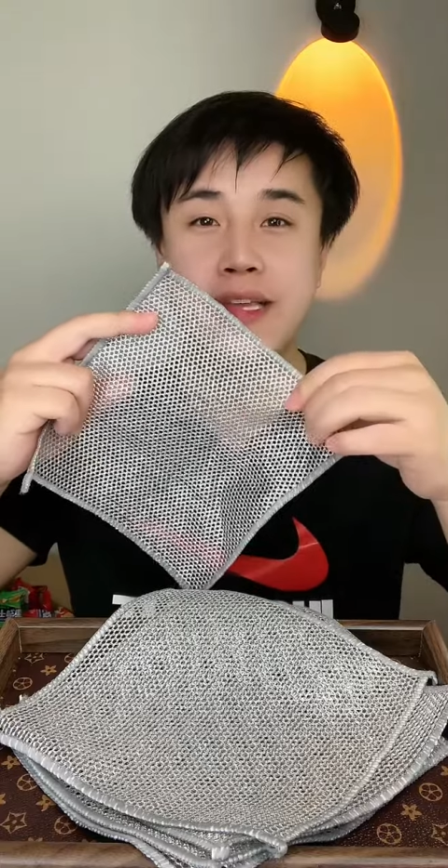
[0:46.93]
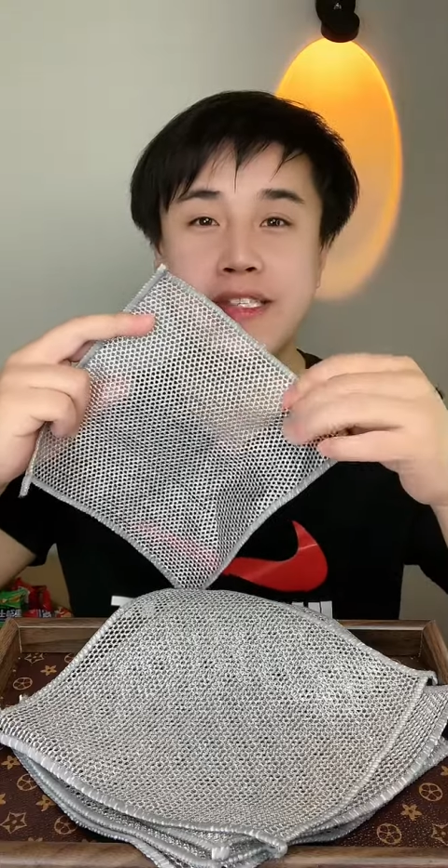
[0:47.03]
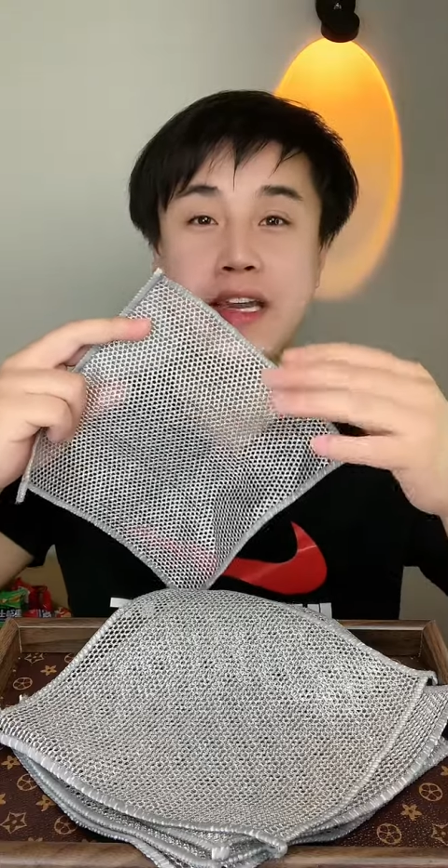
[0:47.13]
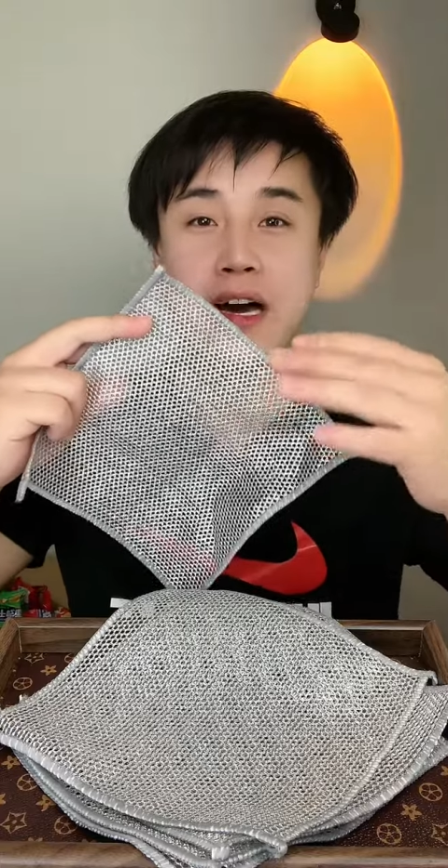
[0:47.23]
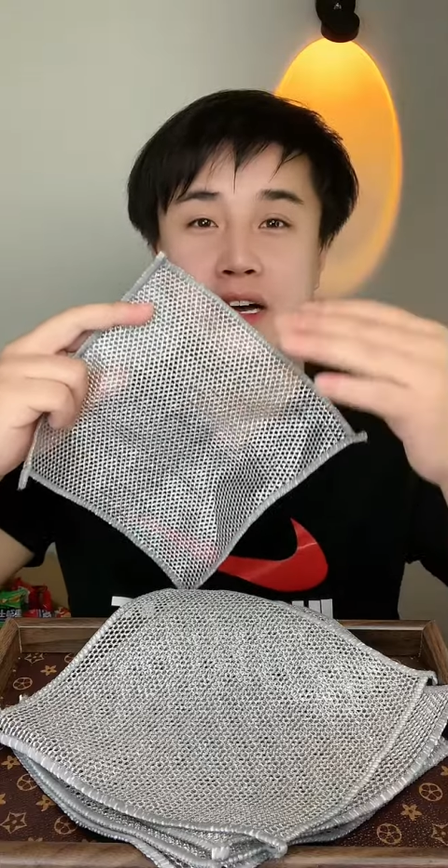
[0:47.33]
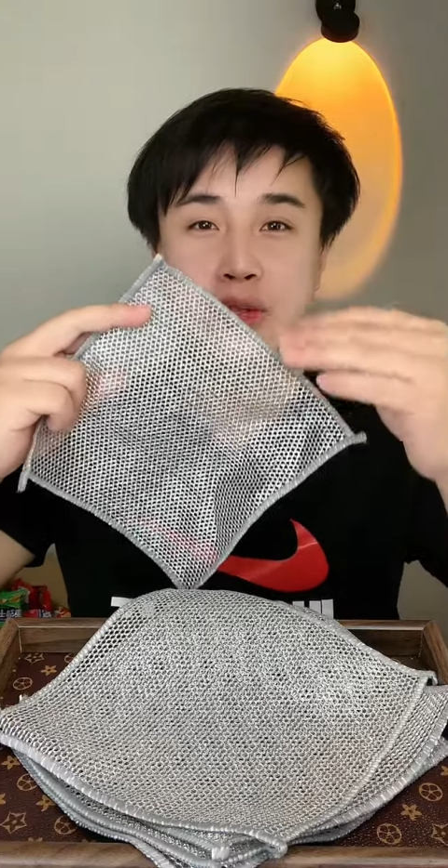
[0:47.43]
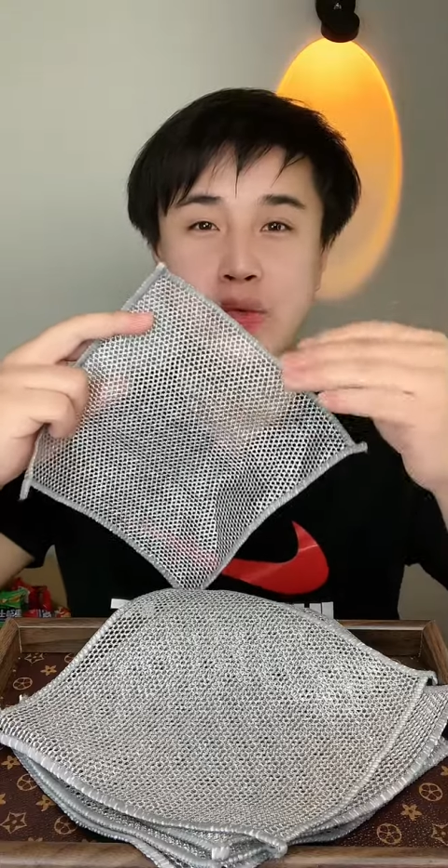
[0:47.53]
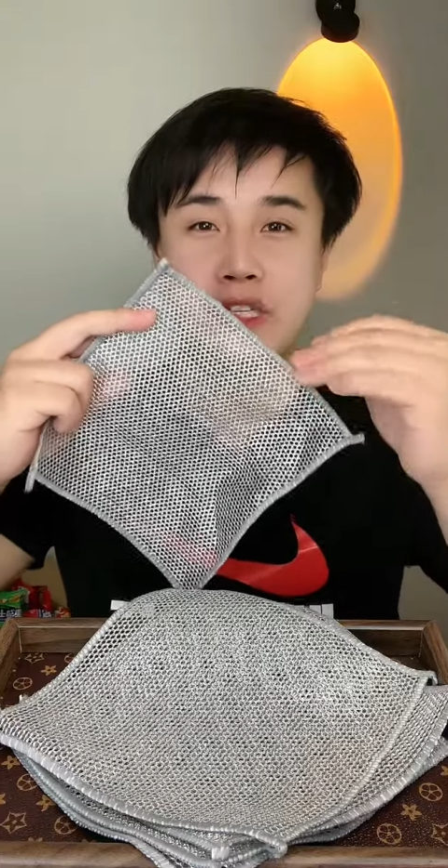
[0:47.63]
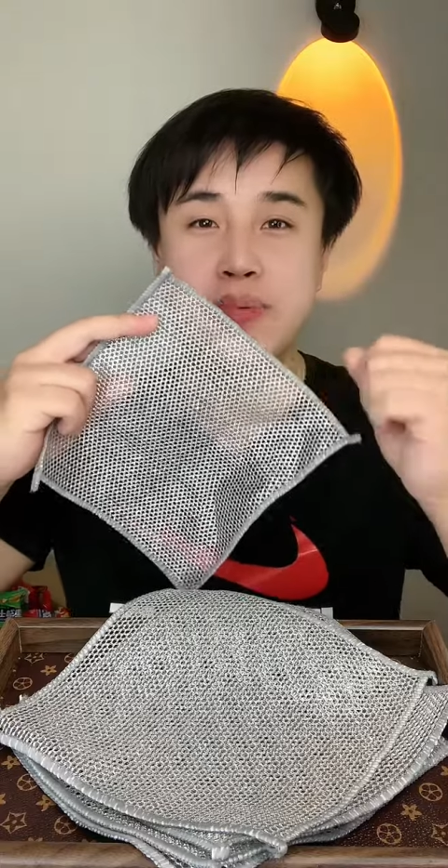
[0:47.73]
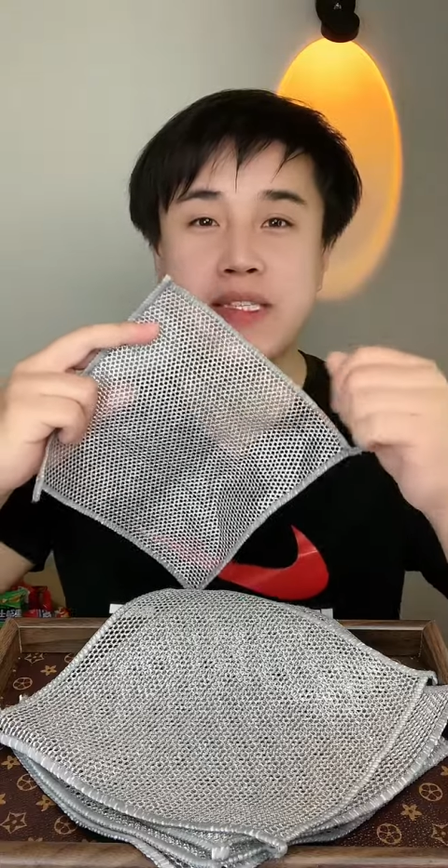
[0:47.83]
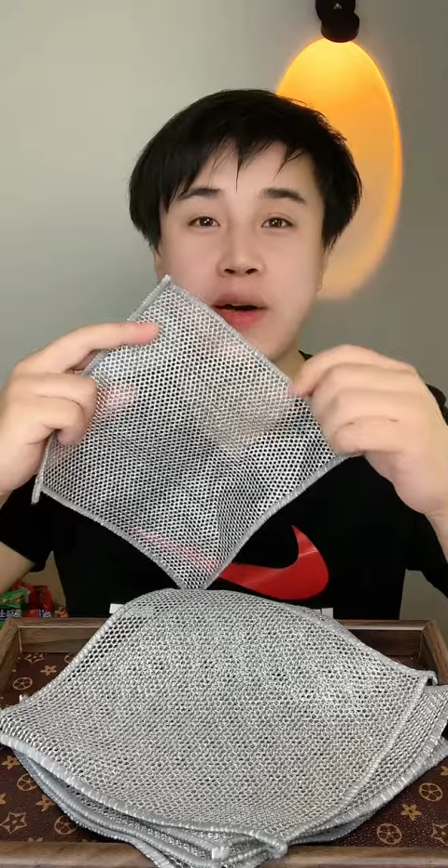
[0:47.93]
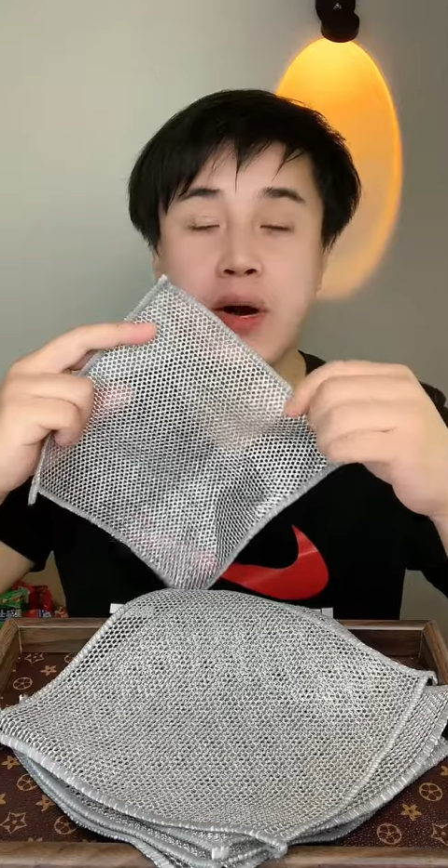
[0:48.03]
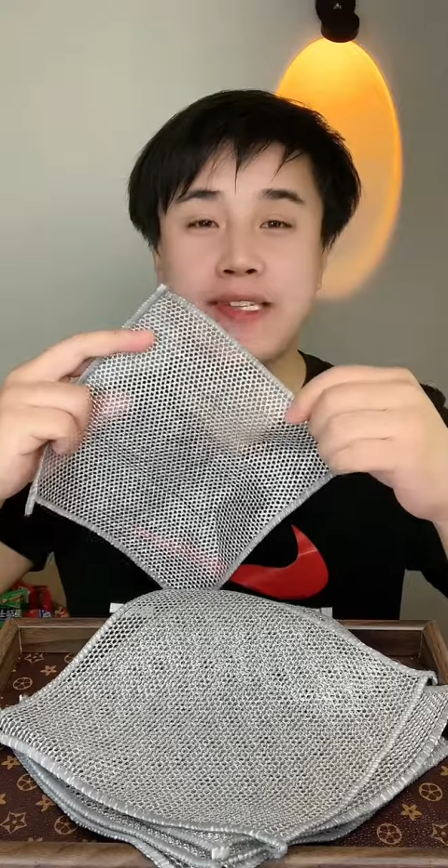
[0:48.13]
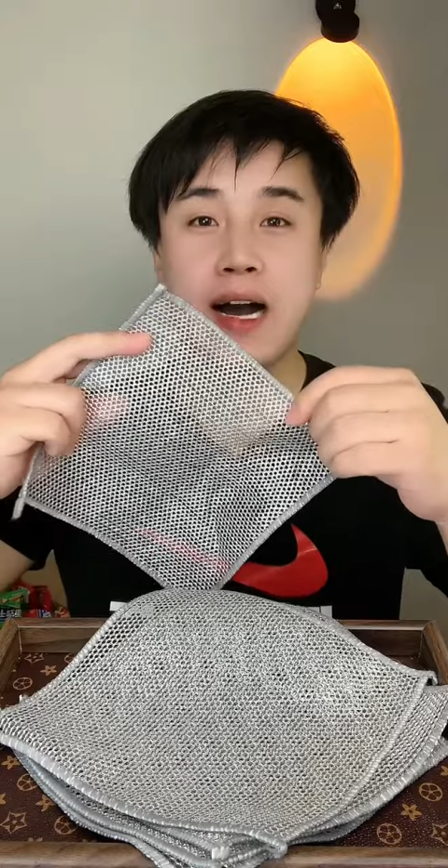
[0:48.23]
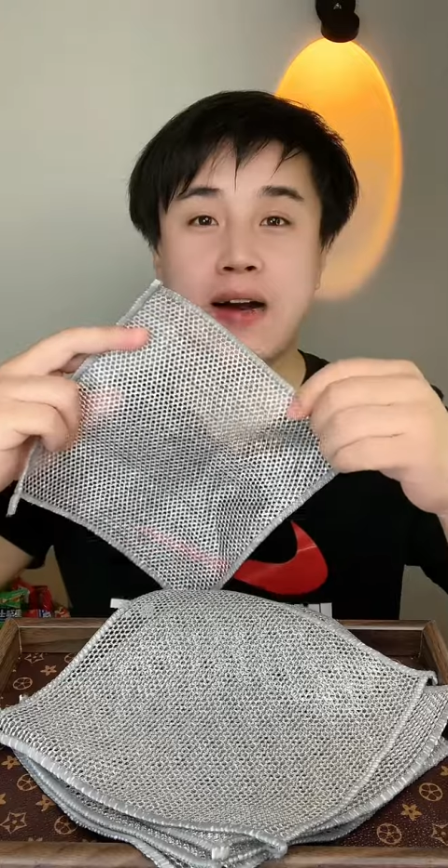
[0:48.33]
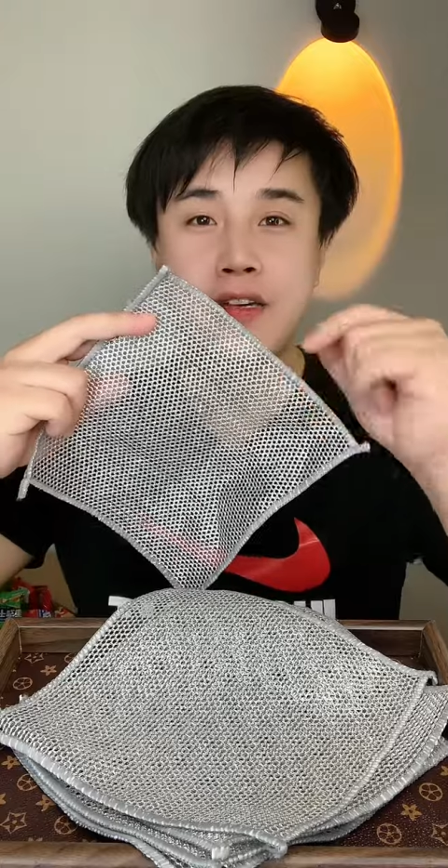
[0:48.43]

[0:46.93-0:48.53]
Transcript: 烟机了，都是不在话下。